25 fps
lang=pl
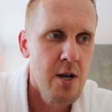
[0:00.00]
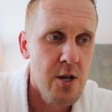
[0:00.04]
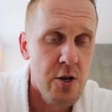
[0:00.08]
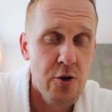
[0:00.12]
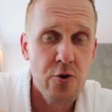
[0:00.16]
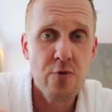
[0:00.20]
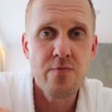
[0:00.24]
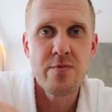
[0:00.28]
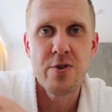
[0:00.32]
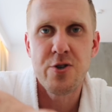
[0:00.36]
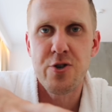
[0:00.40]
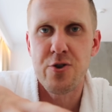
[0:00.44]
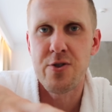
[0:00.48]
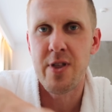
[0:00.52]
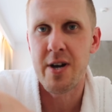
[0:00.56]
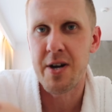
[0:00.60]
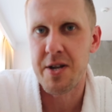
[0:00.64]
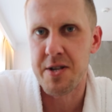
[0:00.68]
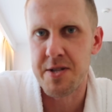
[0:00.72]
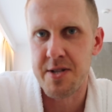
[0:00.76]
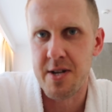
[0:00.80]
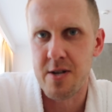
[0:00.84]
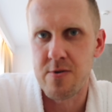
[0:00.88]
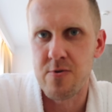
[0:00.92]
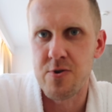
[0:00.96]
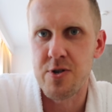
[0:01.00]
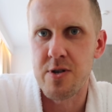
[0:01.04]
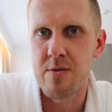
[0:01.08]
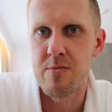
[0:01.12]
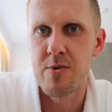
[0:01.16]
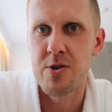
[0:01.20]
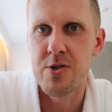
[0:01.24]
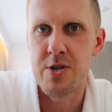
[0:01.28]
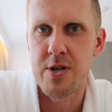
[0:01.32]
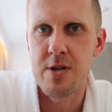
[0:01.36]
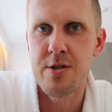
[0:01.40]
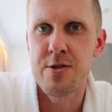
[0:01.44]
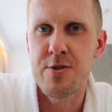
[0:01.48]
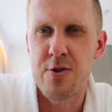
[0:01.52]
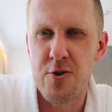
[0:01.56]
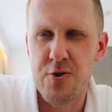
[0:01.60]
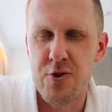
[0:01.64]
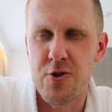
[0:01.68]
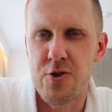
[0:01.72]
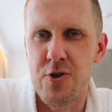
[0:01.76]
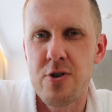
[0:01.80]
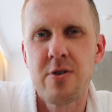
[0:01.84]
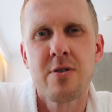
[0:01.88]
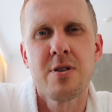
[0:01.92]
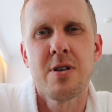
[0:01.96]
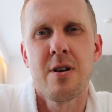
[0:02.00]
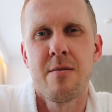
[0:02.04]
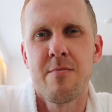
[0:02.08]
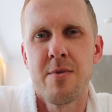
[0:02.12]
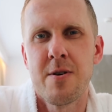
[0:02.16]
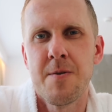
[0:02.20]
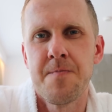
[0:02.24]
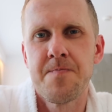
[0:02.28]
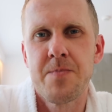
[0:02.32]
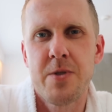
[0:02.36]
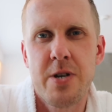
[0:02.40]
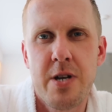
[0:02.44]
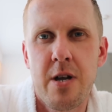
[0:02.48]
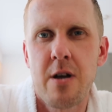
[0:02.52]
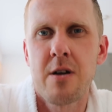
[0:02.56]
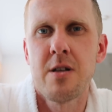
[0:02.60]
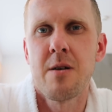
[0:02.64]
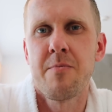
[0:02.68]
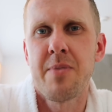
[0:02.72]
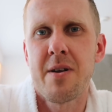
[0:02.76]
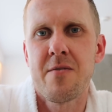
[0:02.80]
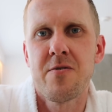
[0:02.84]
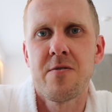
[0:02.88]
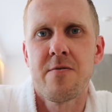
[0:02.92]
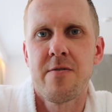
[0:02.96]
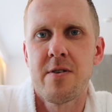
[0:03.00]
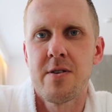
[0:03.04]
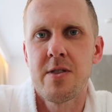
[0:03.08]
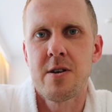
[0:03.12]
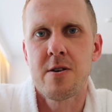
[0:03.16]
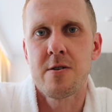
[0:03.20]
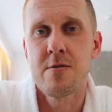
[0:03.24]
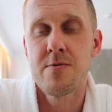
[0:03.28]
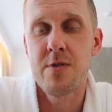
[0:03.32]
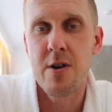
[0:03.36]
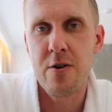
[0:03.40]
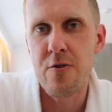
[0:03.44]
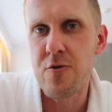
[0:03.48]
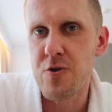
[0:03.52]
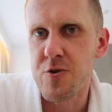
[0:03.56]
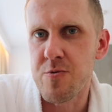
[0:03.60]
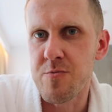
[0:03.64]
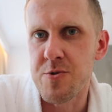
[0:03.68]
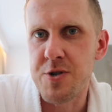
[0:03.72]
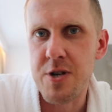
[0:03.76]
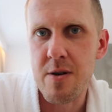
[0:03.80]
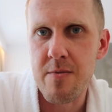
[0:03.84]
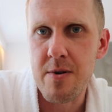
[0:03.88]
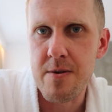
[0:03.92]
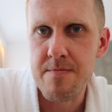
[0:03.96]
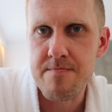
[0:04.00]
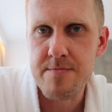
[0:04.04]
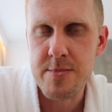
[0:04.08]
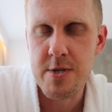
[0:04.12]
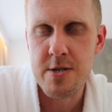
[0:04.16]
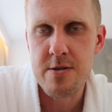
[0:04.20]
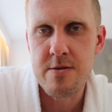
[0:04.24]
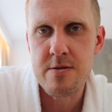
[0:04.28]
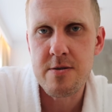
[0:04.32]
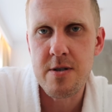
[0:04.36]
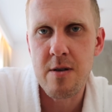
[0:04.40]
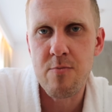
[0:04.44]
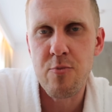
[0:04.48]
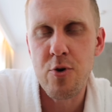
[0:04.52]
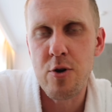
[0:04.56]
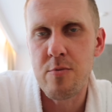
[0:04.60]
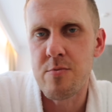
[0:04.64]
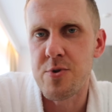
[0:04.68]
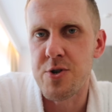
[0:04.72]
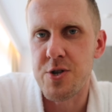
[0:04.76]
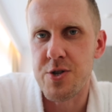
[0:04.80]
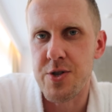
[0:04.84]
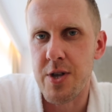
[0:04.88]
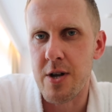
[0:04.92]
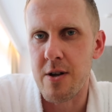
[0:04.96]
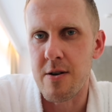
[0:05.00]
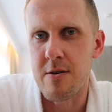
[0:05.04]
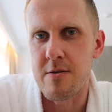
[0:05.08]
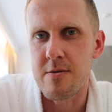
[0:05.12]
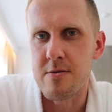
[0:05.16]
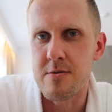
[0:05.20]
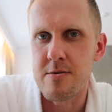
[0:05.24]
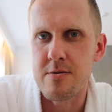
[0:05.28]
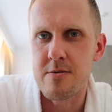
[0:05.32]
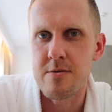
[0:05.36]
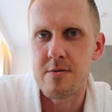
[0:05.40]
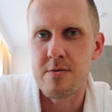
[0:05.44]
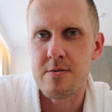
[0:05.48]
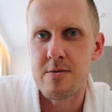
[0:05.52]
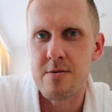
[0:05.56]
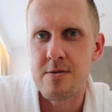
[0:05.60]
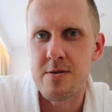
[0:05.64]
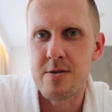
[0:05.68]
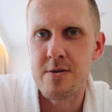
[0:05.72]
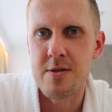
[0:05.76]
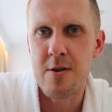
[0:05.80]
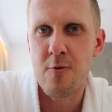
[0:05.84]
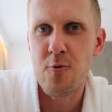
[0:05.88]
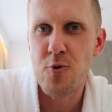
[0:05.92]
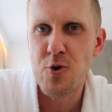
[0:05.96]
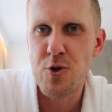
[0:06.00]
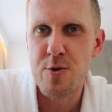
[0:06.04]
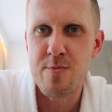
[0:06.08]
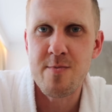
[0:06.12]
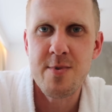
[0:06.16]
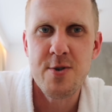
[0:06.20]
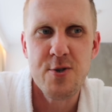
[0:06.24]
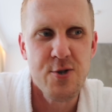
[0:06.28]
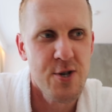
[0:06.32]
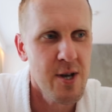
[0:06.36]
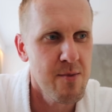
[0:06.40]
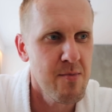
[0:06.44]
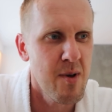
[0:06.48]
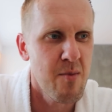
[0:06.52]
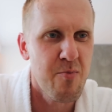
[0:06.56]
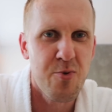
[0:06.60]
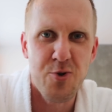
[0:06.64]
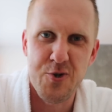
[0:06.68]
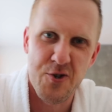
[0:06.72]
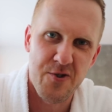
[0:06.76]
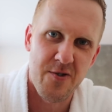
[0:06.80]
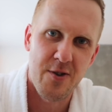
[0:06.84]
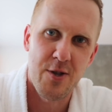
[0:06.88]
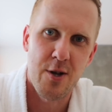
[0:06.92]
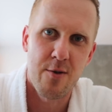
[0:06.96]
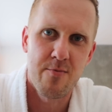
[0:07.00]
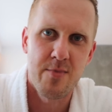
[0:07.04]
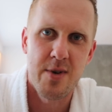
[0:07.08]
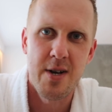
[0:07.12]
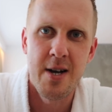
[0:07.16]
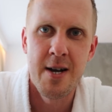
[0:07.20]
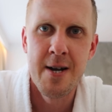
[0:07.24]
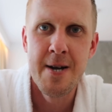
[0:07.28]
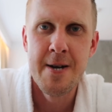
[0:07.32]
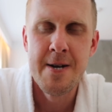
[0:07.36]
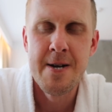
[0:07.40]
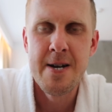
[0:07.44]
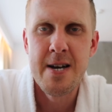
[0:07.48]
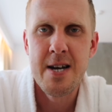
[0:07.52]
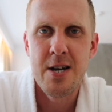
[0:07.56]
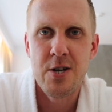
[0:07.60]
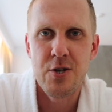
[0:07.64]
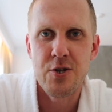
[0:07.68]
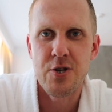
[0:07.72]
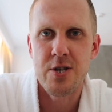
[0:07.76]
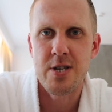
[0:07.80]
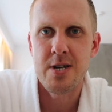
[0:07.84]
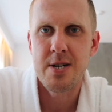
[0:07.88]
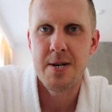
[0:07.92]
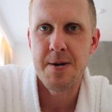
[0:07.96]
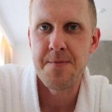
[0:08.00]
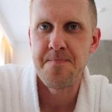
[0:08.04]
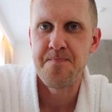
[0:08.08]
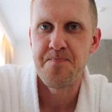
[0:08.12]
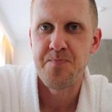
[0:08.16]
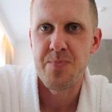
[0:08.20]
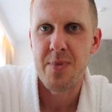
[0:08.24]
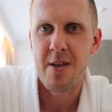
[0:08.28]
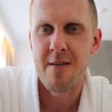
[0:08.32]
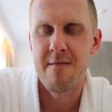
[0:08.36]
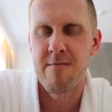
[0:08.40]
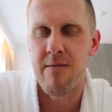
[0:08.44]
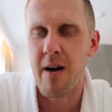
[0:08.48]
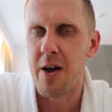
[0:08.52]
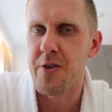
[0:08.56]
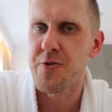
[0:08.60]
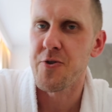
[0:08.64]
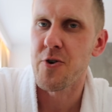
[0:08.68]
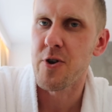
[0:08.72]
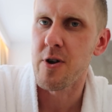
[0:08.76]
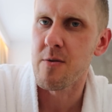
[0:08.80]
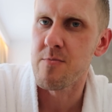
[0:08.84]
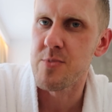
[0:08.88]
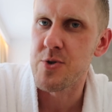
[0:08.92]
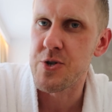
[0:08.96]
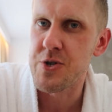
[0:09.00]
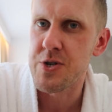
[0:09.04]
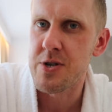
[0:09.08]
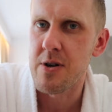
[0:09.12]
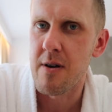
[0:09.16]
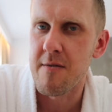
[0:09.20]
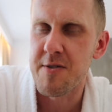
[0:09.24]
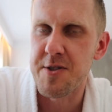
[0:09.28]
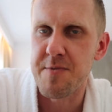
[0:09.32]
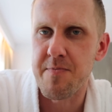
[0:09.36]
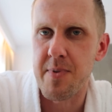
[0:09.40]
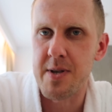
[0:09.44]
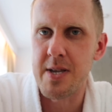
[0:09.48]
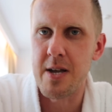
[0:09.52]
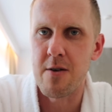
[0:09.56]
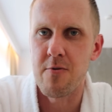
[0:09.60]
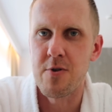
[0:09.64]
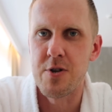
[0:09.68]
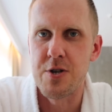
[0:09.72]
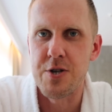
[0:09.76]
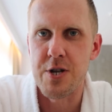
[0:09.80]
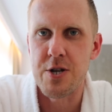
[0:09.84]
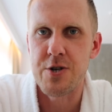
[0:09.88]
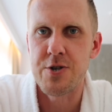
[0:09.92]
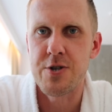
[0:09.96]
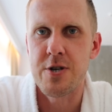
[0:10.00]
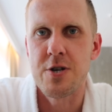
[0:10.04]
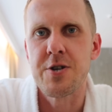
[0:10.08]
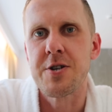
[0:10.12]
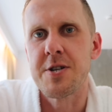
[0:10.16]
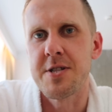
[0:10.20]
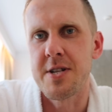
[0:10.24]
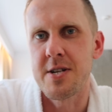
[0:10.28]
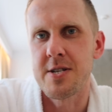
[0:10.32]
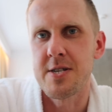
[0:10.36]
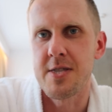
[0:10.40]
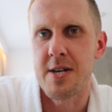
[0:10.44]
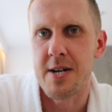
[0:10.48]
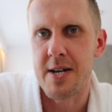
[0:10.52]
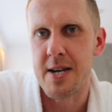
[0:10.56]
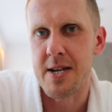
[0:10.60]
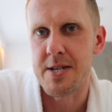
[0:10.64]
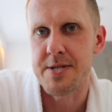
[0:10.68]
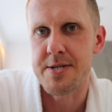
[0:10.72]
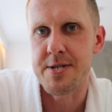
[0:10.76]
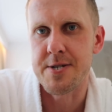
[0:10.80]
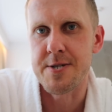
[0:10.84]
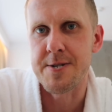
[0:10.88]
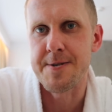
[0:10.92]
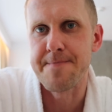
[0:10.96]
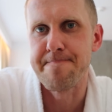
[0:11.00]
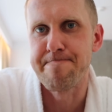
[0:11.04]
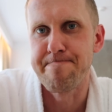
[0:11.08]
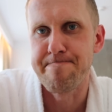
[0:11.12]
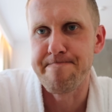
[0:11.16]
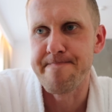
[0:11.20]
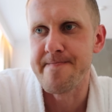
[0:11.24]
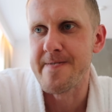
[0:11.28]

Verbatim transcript: i również o nagradzaniu siebie. Jeżeli coś osiągniemy takiego naprawdę fajnego, nagródźmy siebie, nie bójmy się tego. Nauczmy siebie podświadomie, że warto robić wspaniałe rzeczy i się za nie nagradzać.